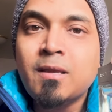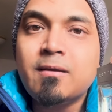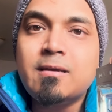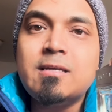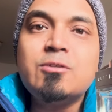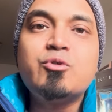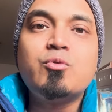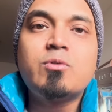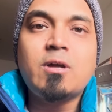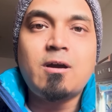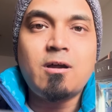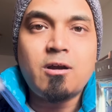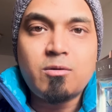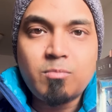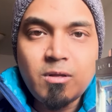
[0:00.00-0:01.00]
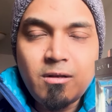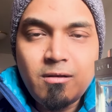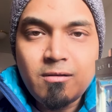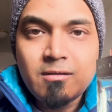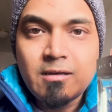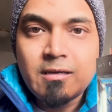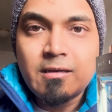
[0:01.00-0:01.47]
কিছুটা হার্বাল
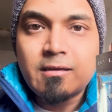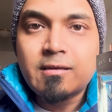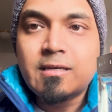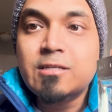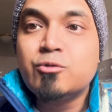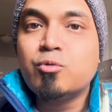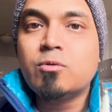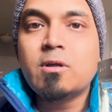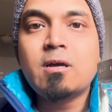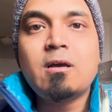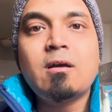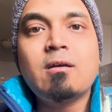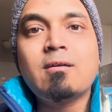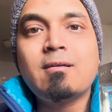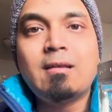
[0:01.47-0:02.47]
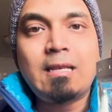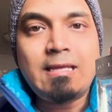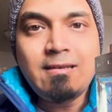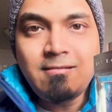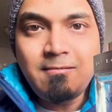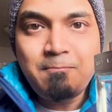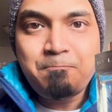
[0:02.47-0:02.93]
কিছুটা ক্লিন